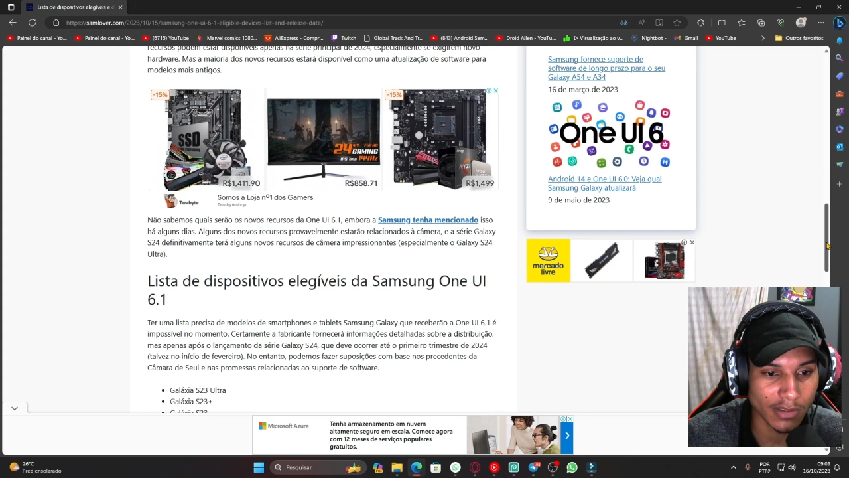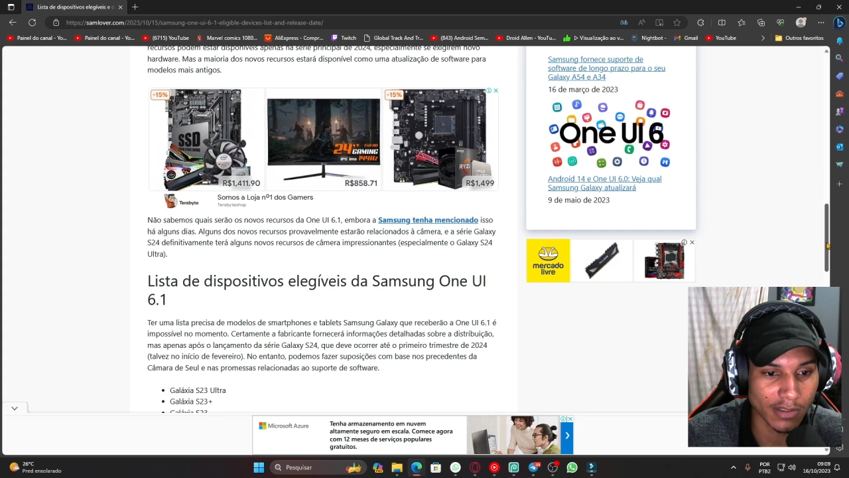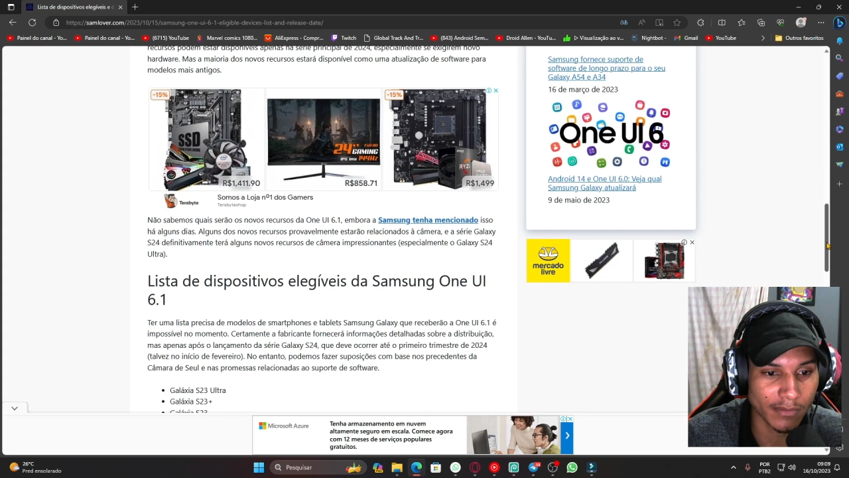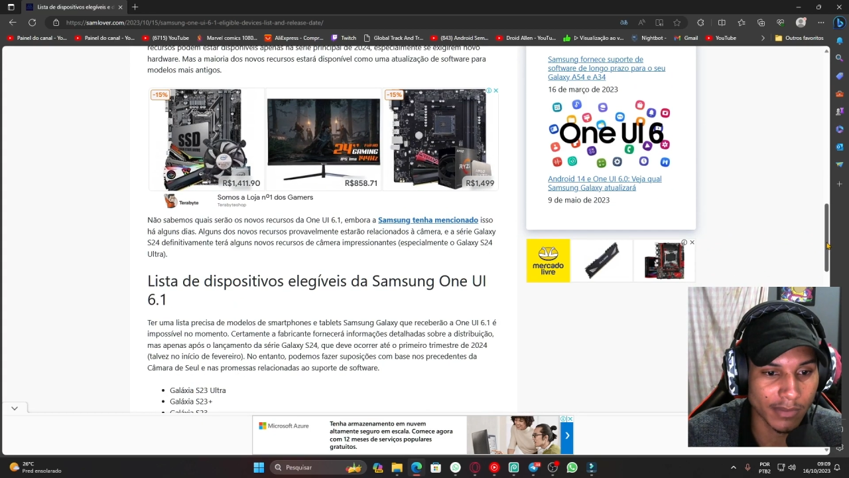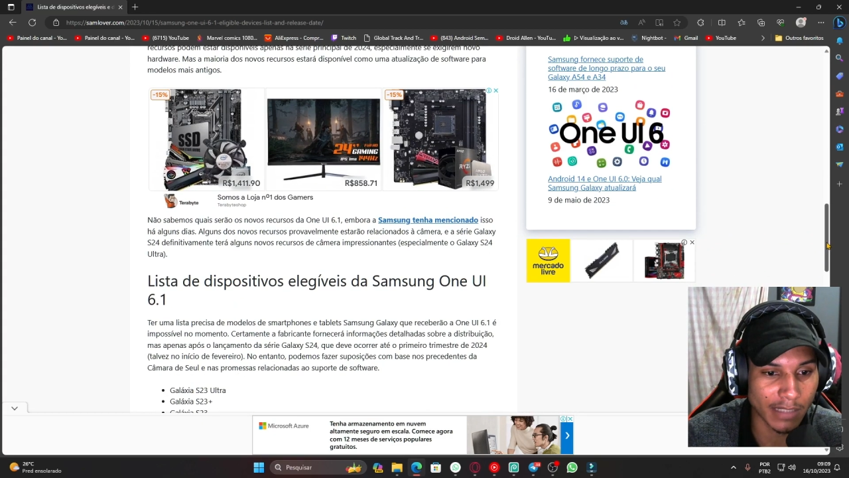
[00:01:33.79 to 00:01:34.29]

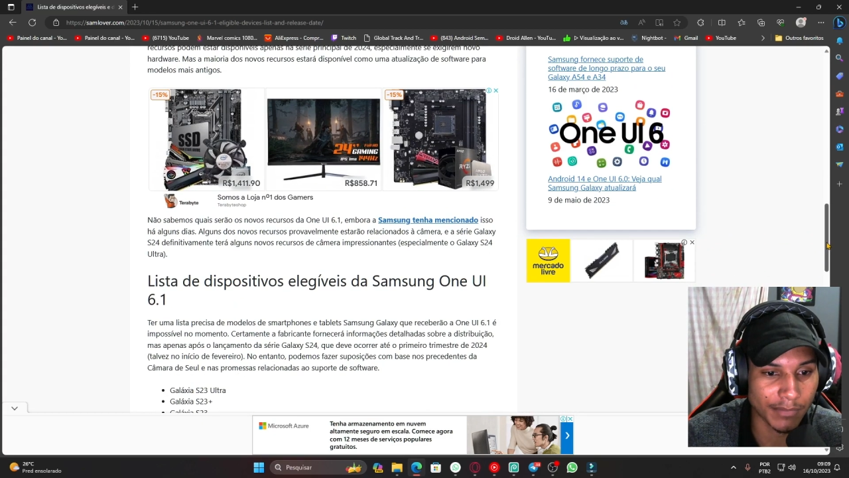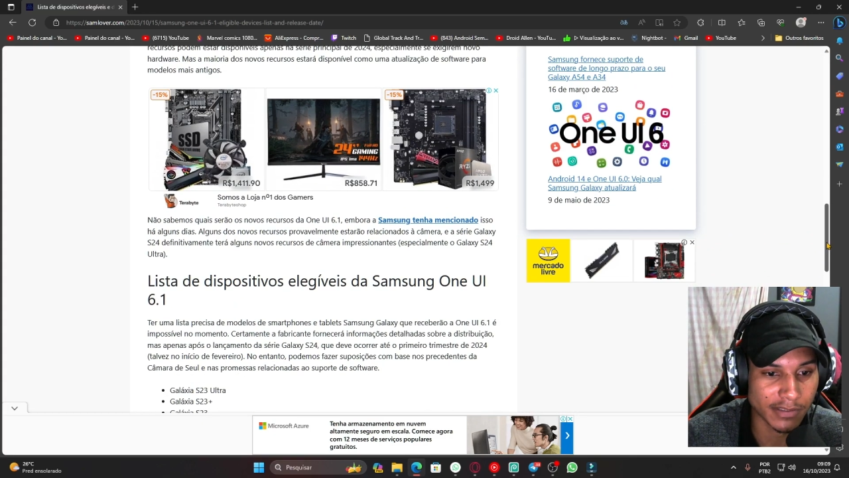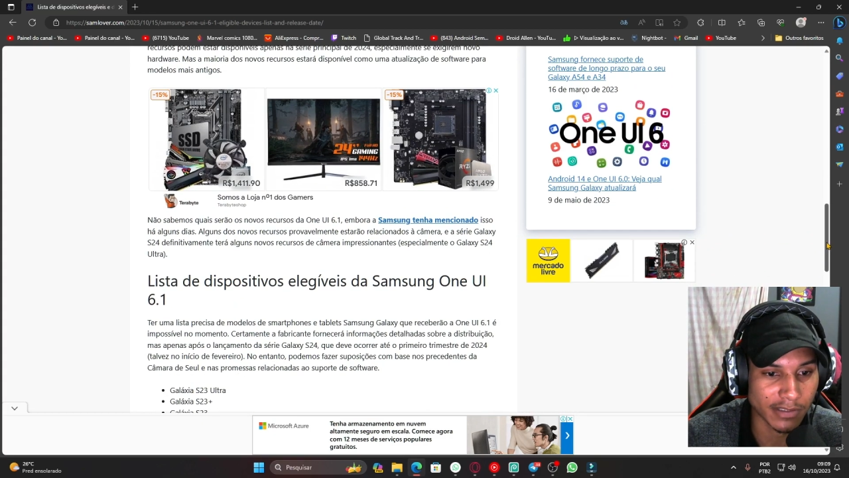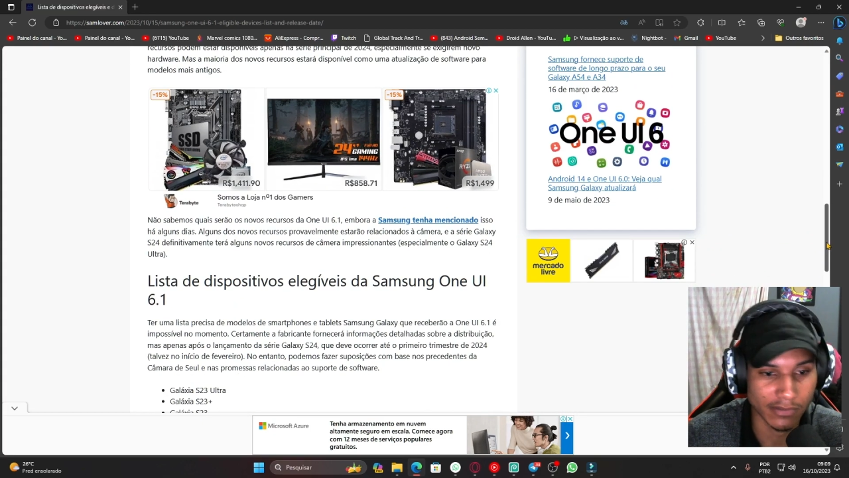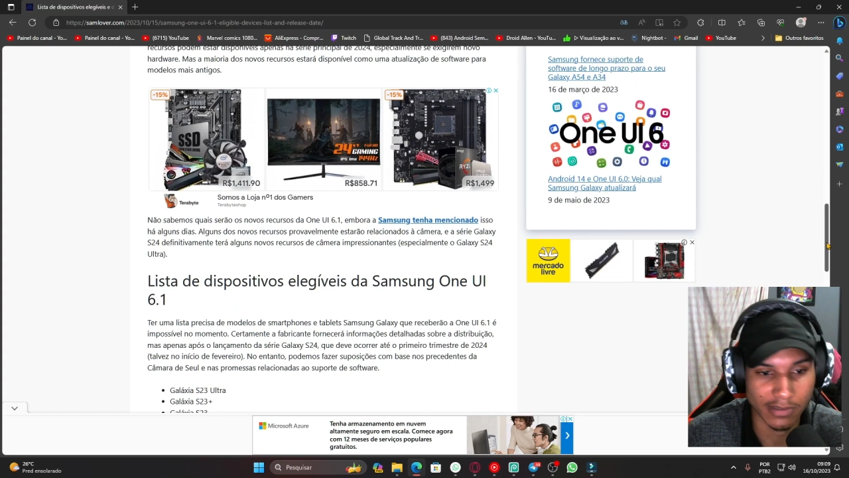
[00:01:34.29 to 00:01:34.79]
Então vamos lá
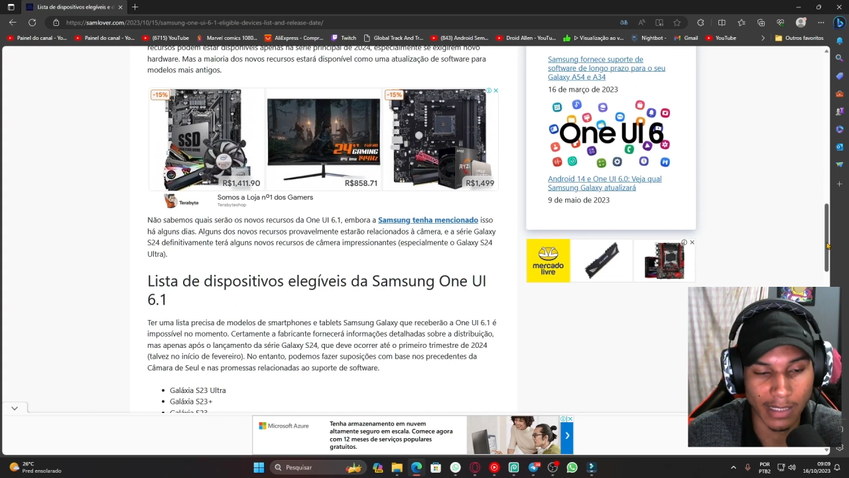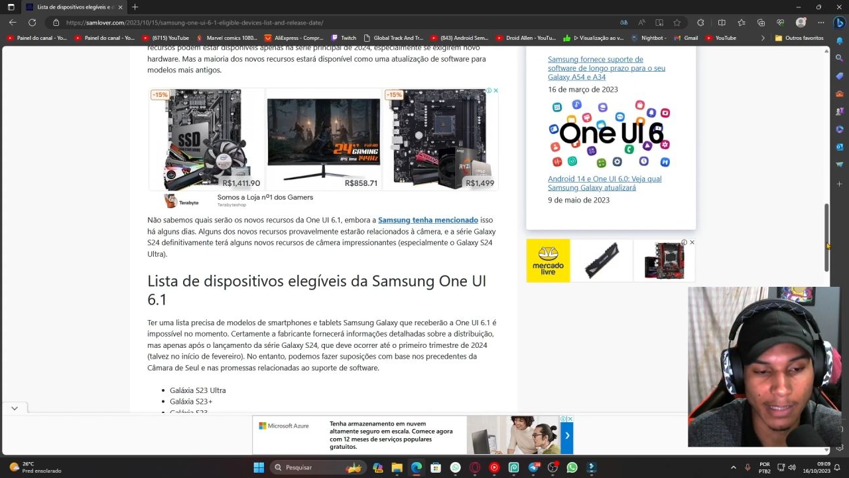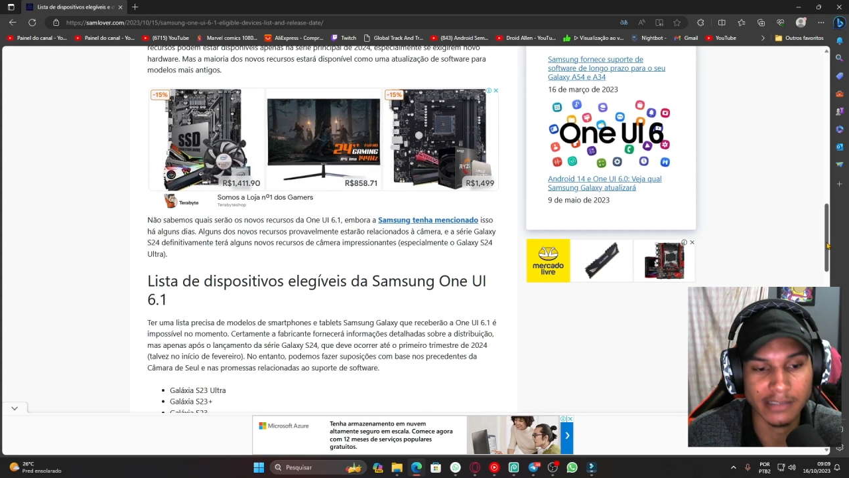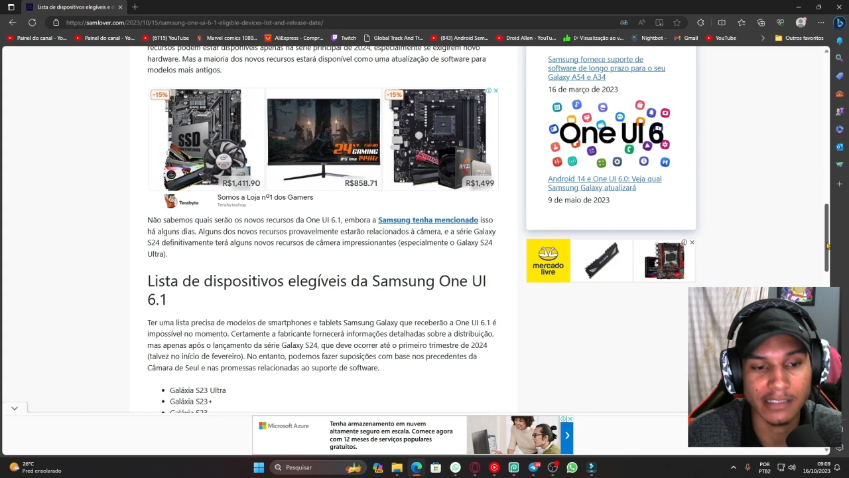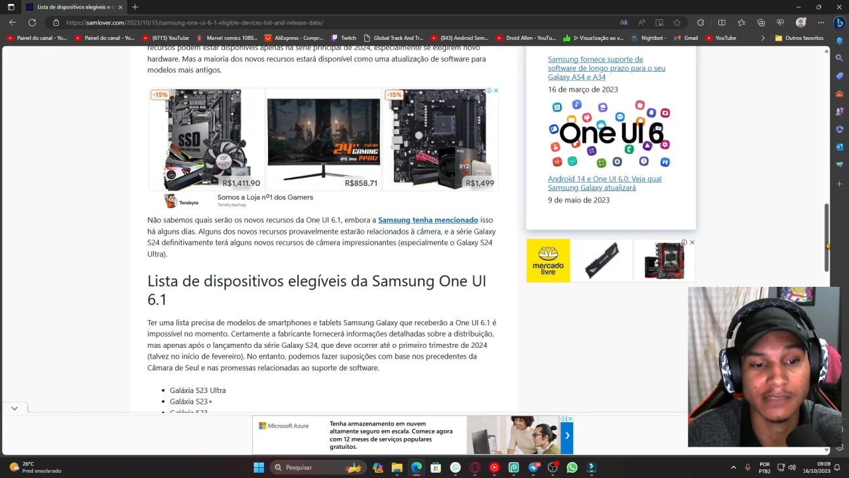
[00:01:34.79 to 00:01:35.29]
pessoal,
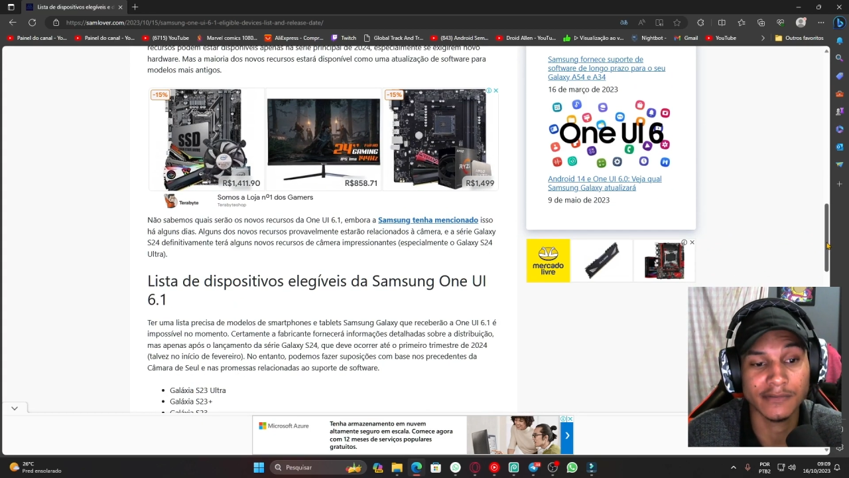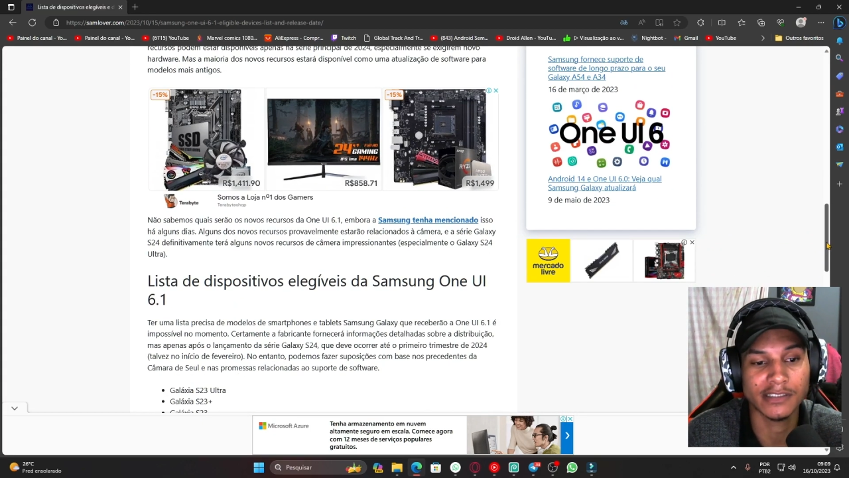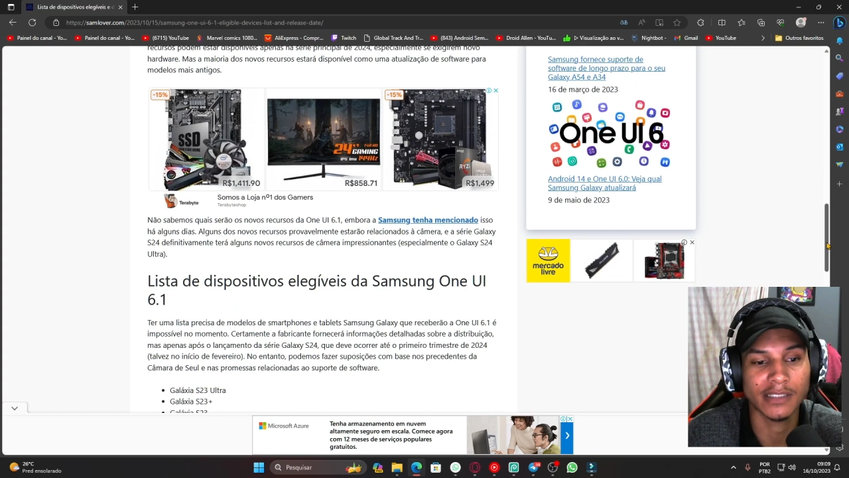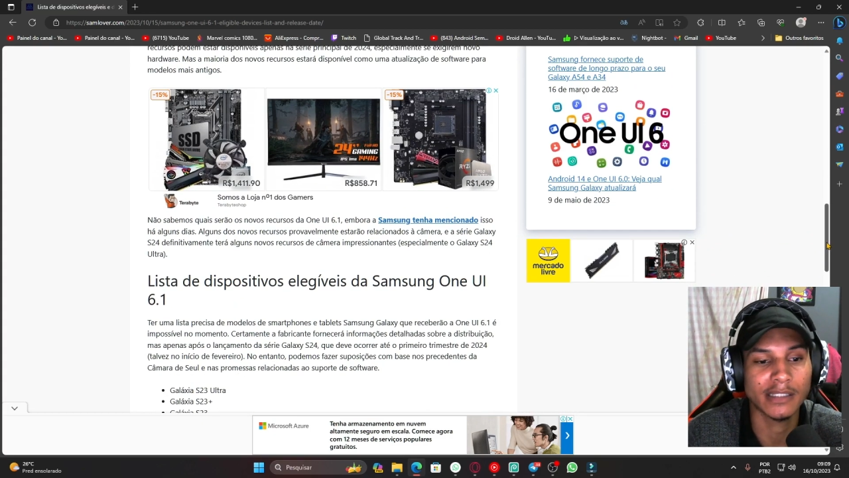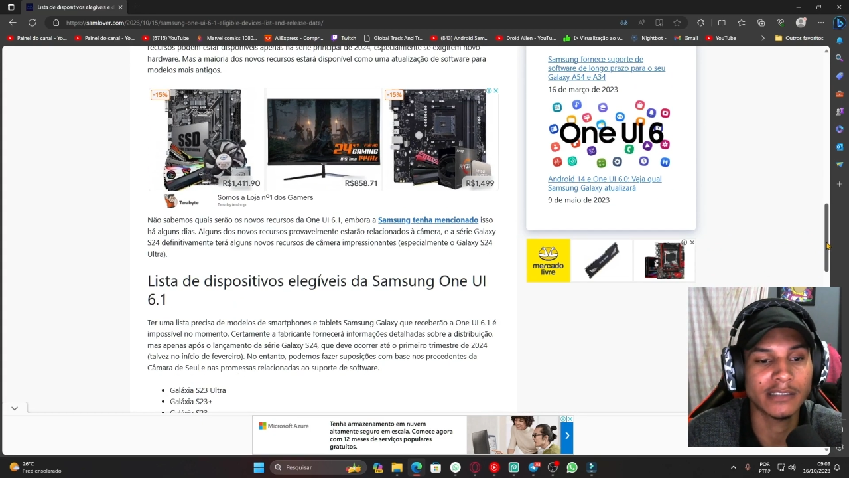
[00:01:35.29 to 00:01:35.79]
Galaxy
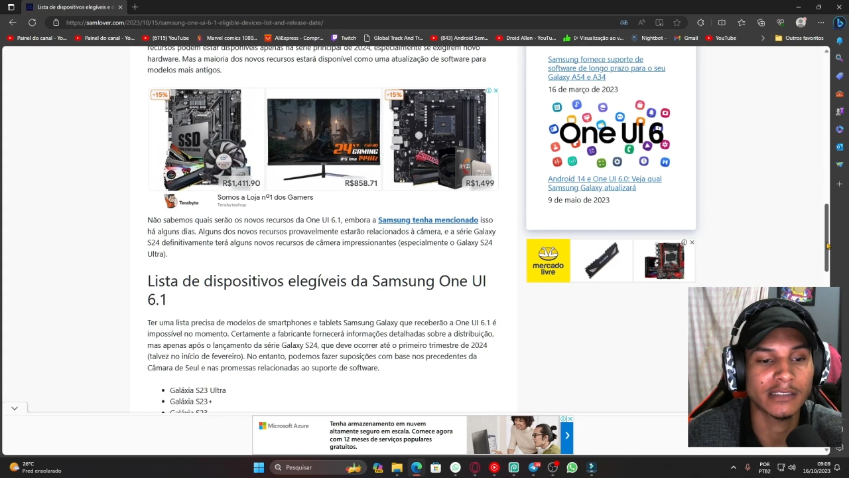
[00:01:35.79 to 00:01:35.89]
S23,